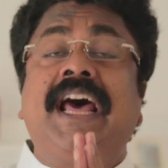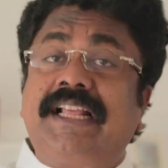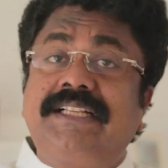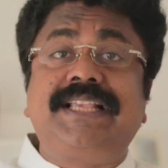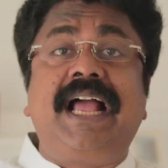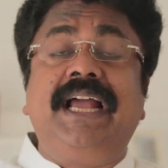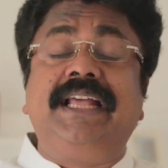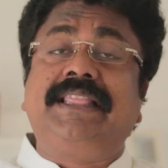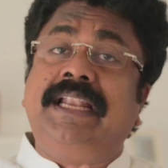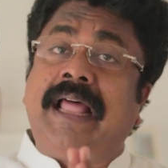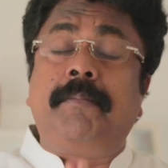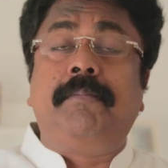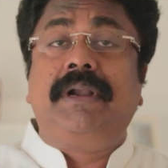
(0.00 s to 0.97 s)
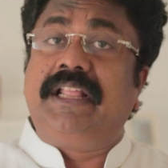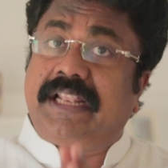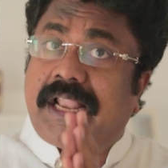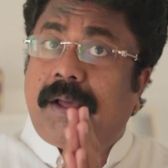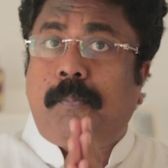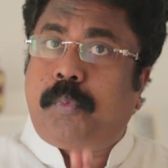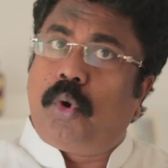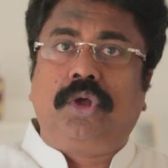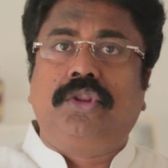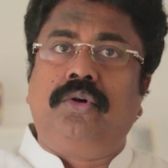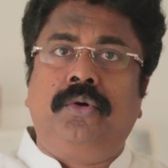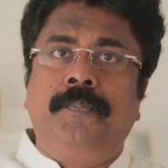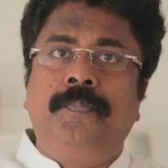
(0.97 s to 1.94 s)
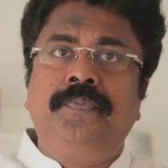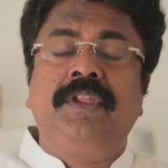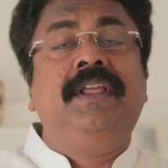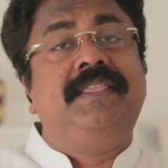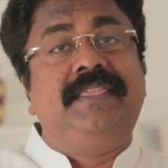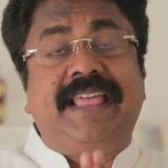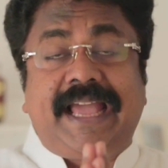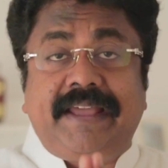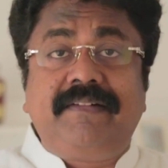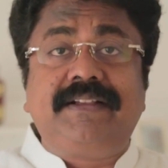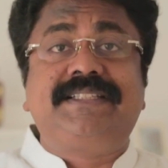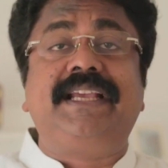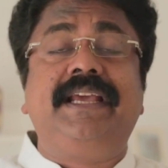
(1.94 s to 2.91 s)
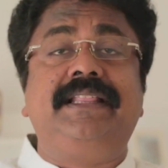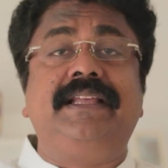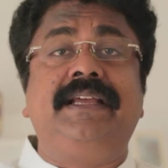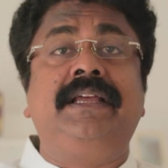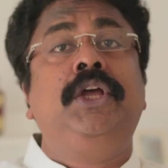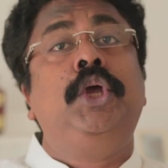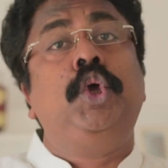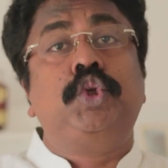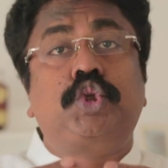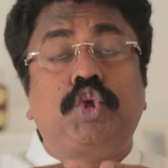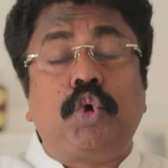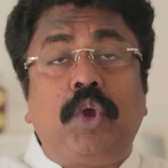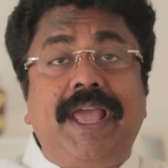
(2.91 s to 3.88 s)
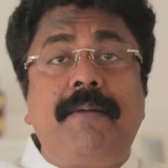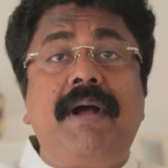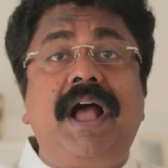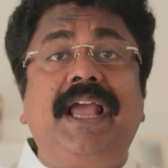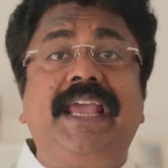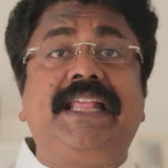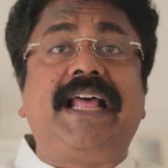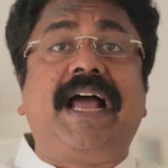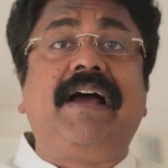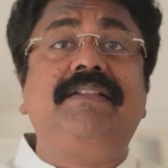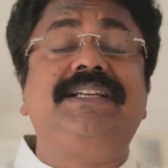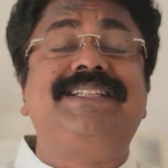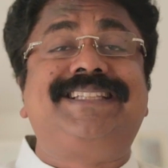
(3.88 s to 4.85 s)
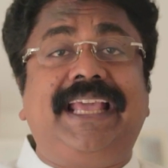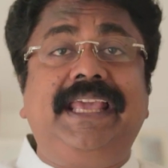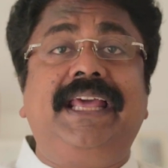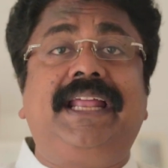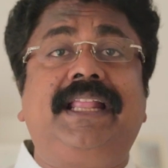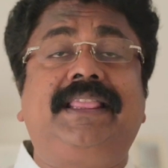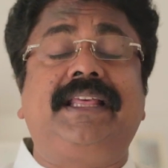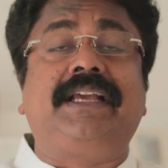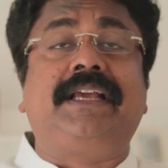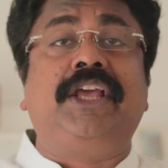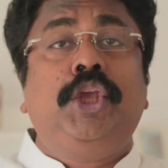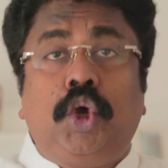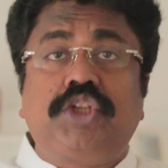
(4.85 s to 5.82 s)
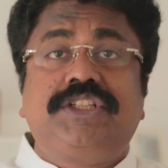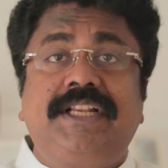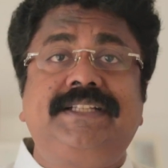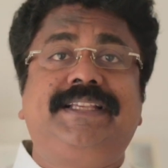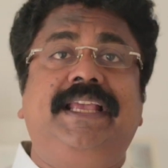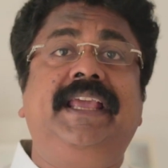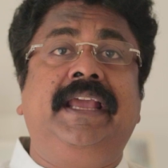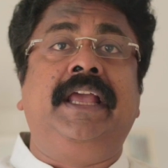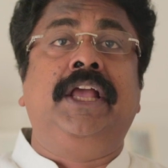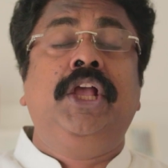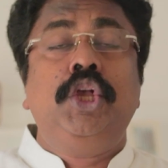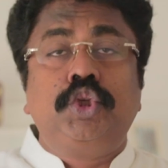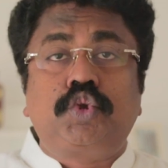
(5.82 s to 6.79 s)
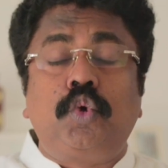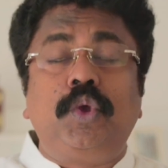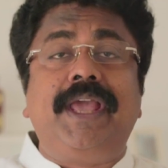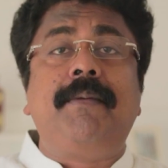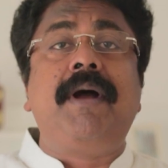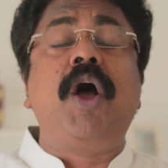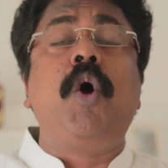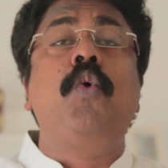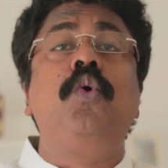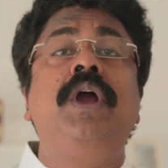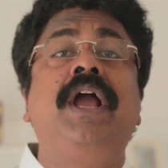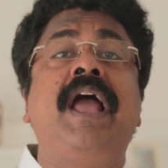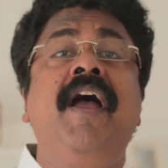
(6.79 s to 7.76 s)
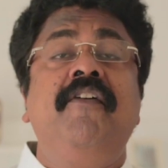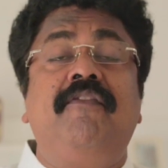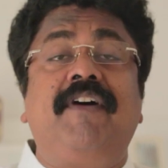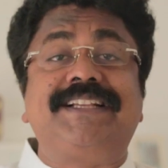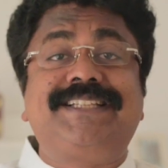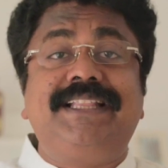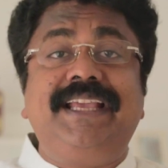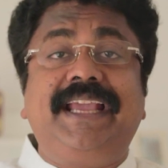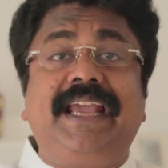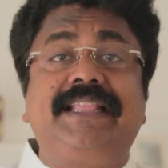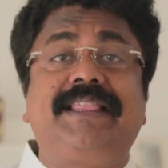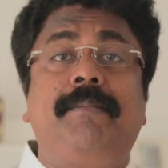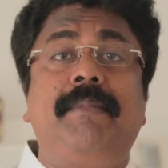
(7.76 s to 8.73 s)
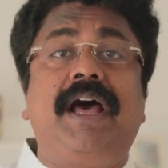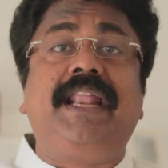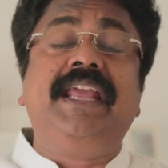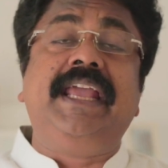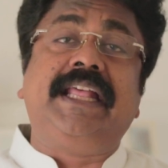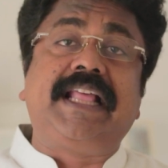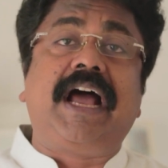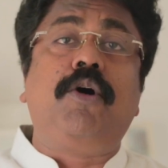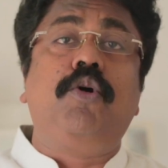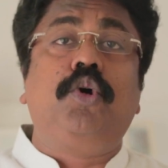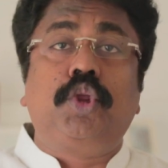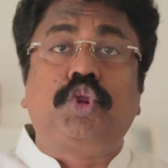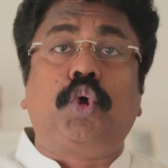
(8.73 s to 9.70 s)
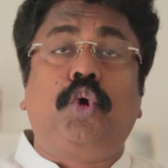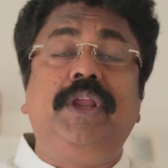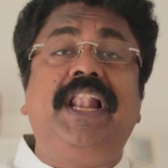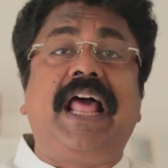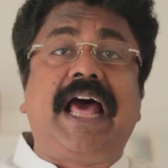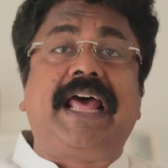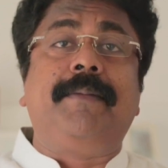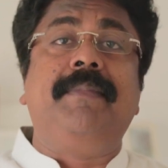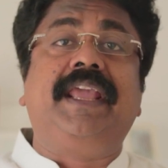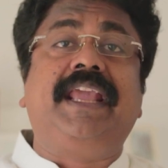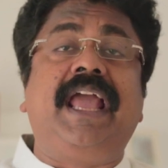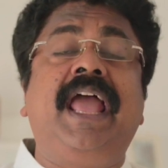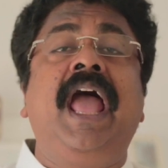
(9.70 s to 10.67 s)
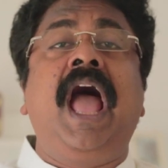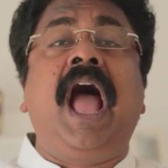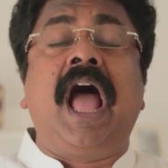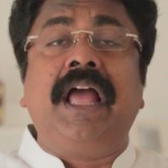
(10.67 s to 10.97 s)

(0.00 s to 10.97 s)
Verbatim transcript: அரசாங்கத்தை நம்பினதெல்லாம் போதும் தயவு செய்து சுயமா ஏதாவது செய்யறதுக்கு யோசனை செய்யுங்க சுயமா உங்க வசதிக்கு ஏற்ற மாதிரி ஏதாவது ஒரு தொழில் ஆரம்பிக்க